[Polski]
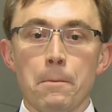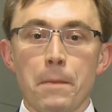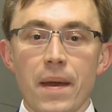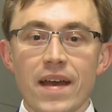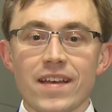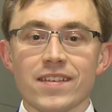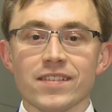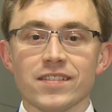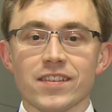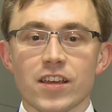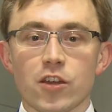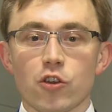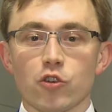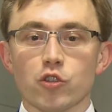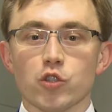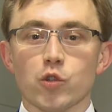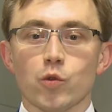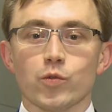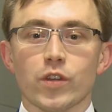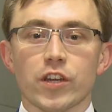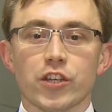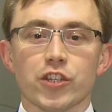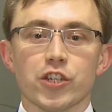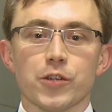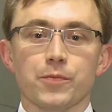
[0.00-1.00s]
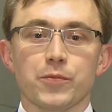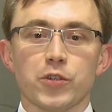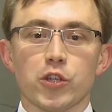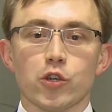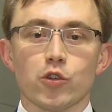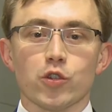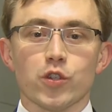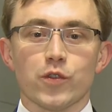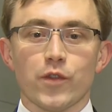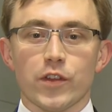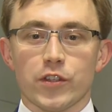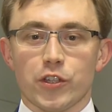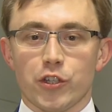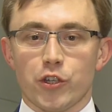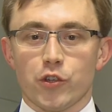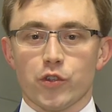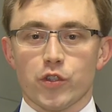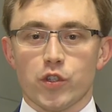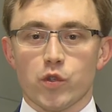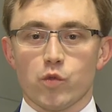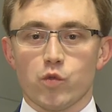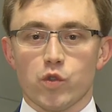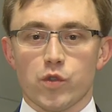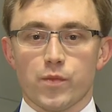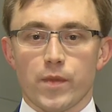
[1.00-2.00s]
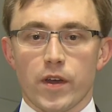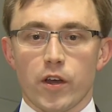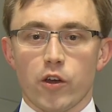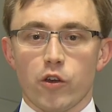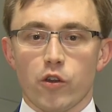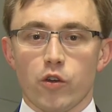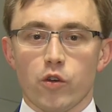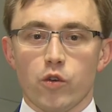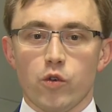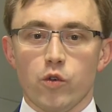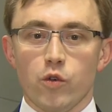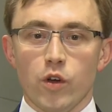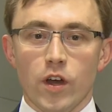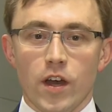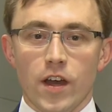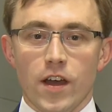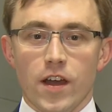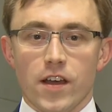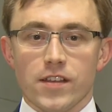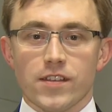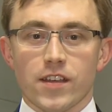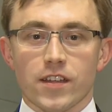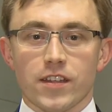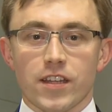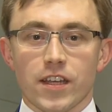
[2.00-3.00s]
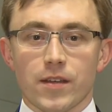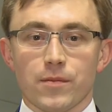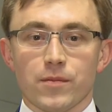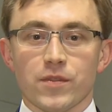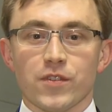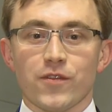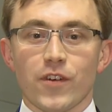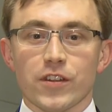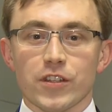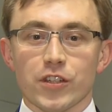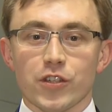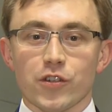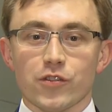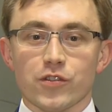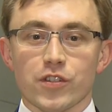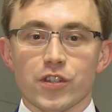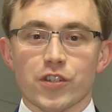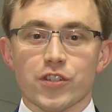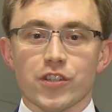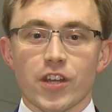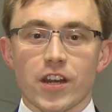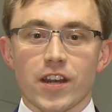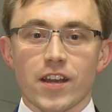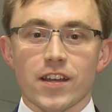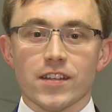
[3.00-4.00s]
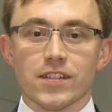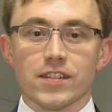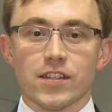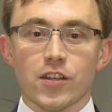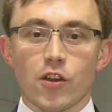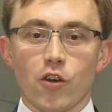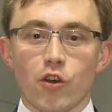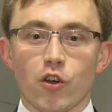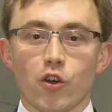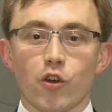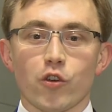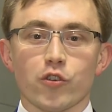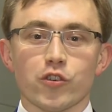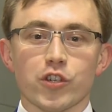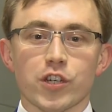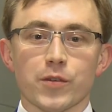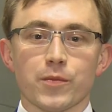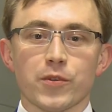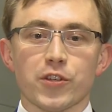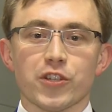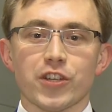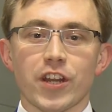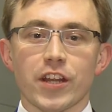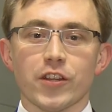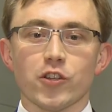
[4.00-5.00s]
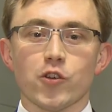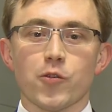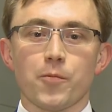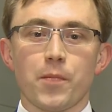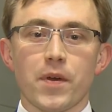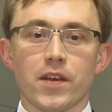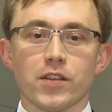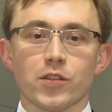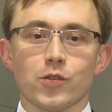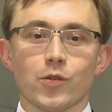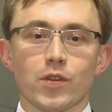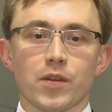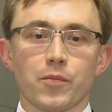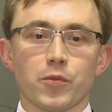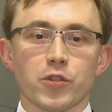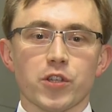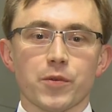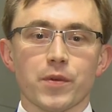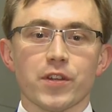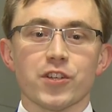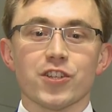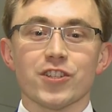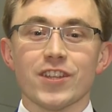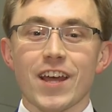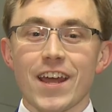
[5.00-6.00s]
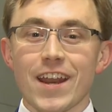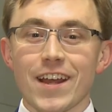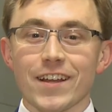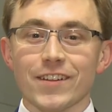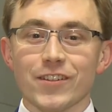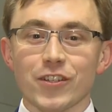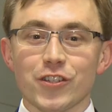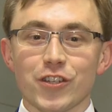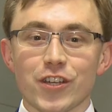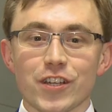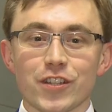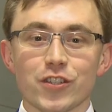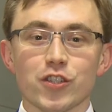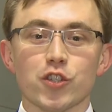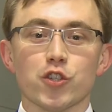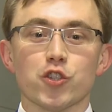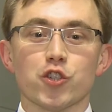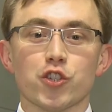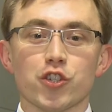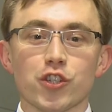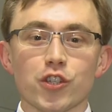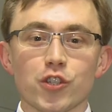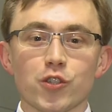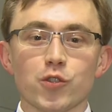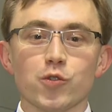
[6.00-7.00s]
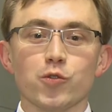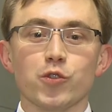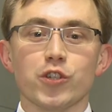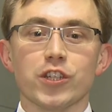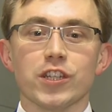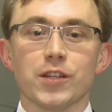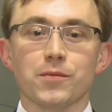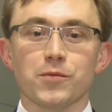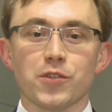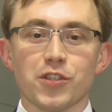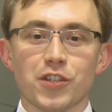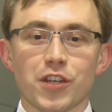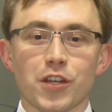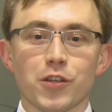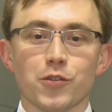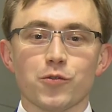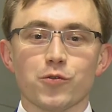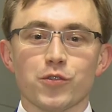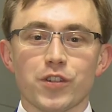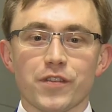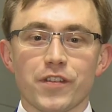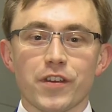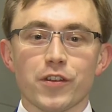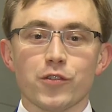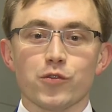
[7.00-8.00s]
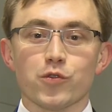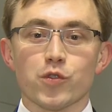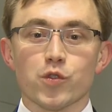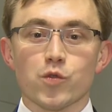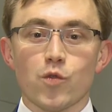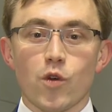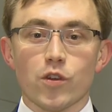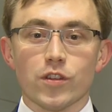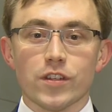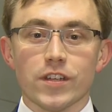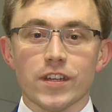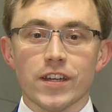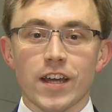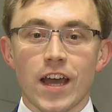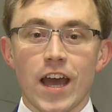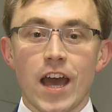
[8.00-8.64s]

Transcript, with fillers: Pensje rosną najszybciej od 2008 roku. Zatem 2014 rok kończymy średnią pensją na poziomie 4379 zł,